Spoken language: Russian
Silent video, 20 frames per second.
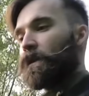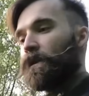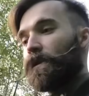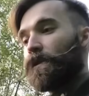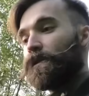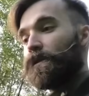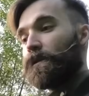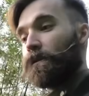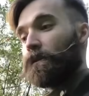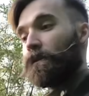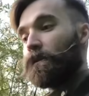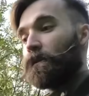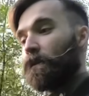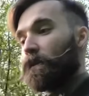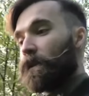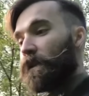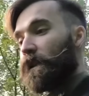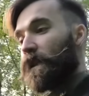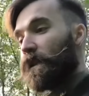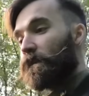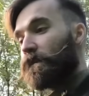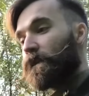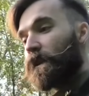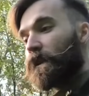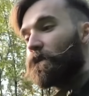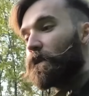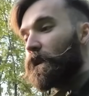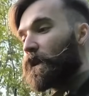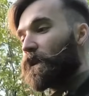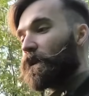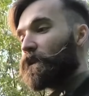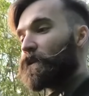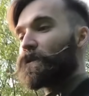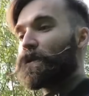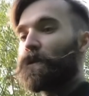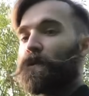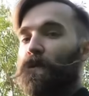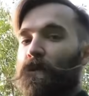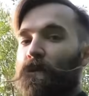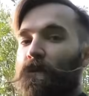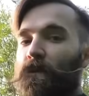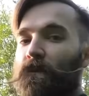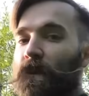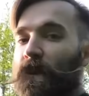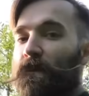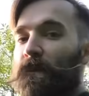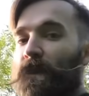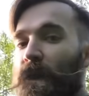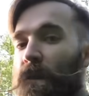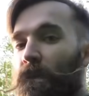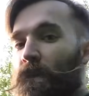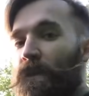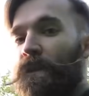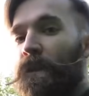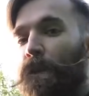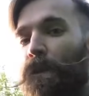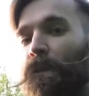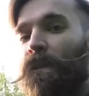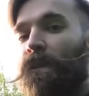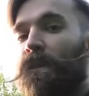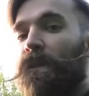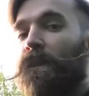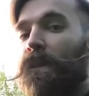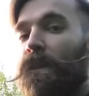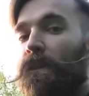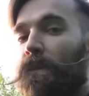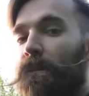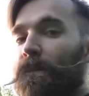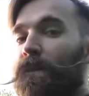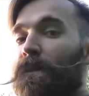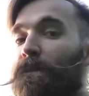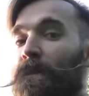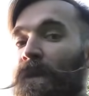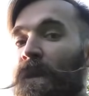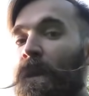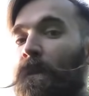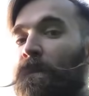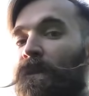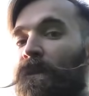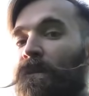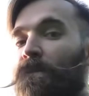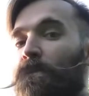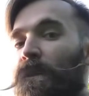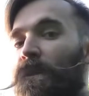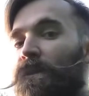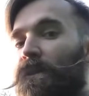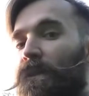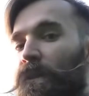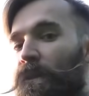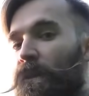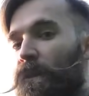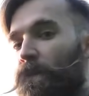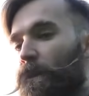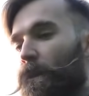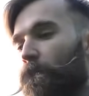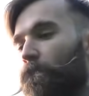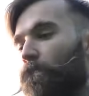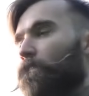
Еще древние говорили, что времена меняются, и мы меняемся вместе с ними.